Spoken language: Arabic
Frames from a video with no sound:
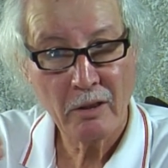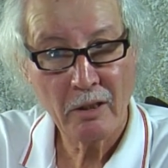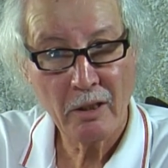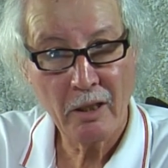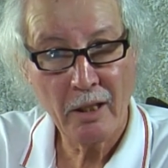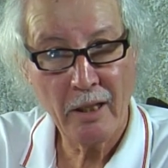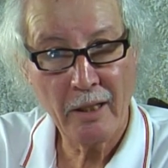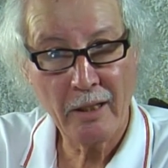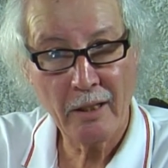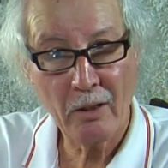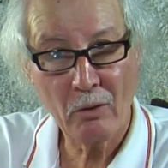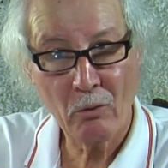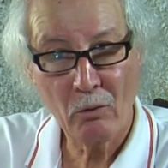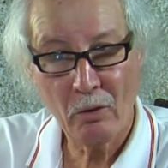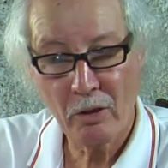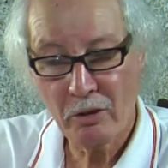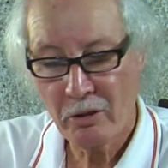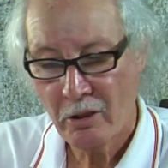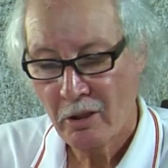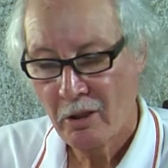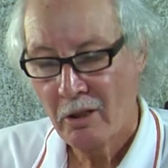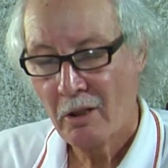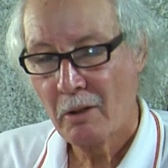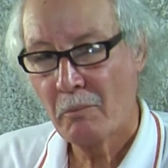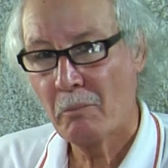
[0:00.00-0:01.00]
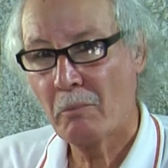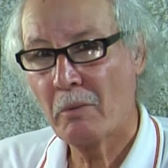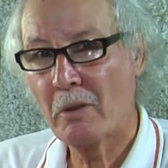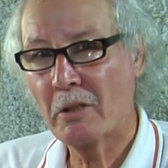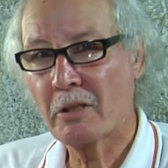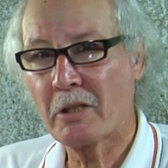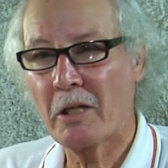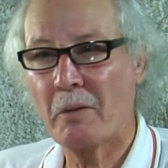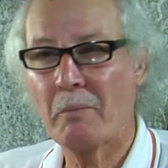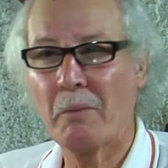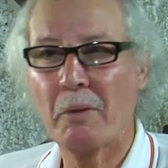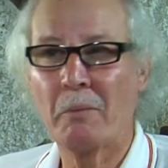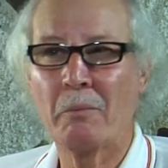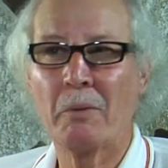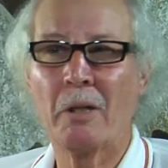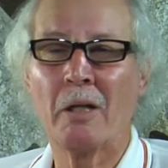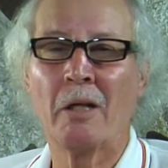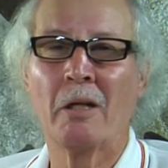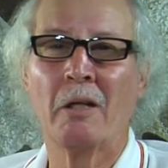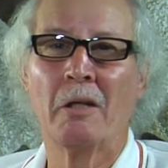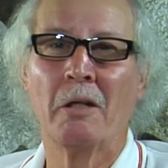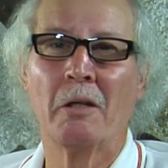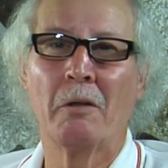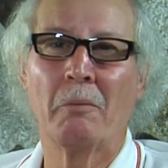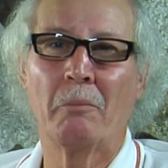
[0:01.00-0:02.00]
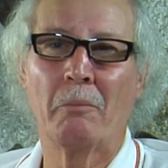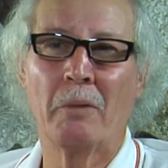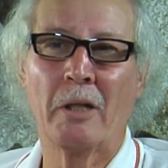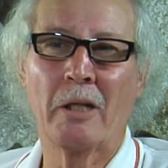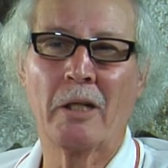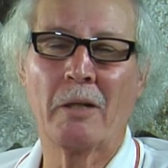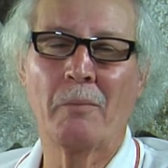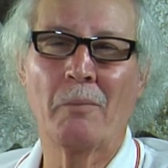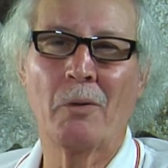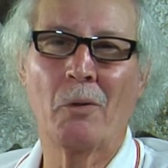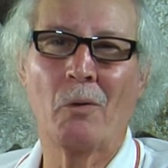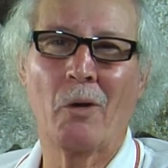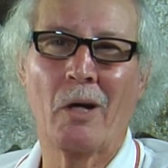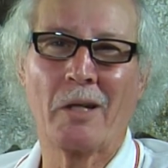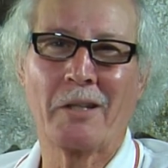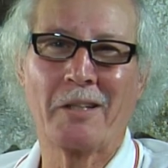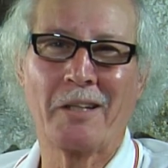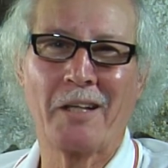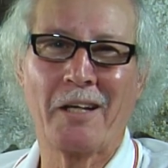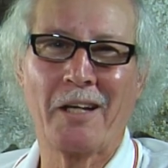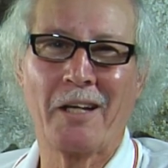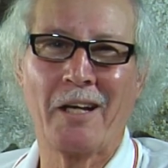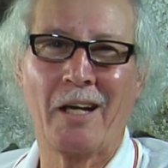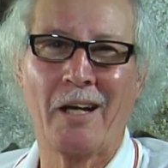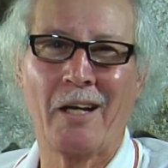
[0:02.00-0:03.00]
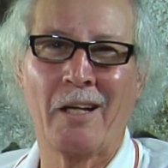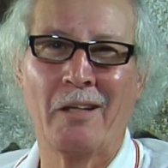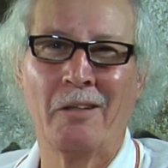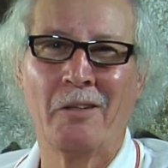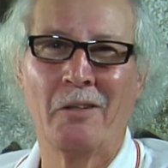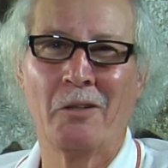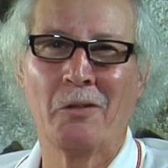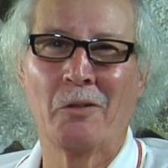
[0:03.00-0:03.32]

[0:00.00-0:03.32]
غير كواش ما زعما ما مرا ما واثنقا